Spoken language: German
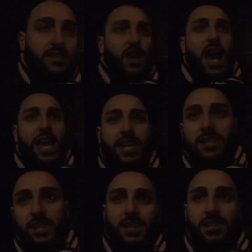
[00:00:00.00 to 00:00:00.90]
also
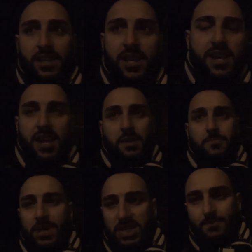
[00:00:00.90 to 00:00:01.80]
eigentlich
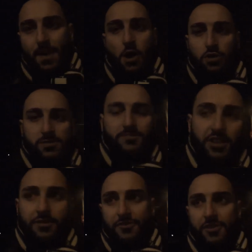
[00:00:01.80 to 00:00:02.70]
eben mit dem
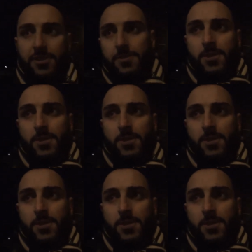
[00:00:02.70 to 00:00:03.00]
Pausenpfiff.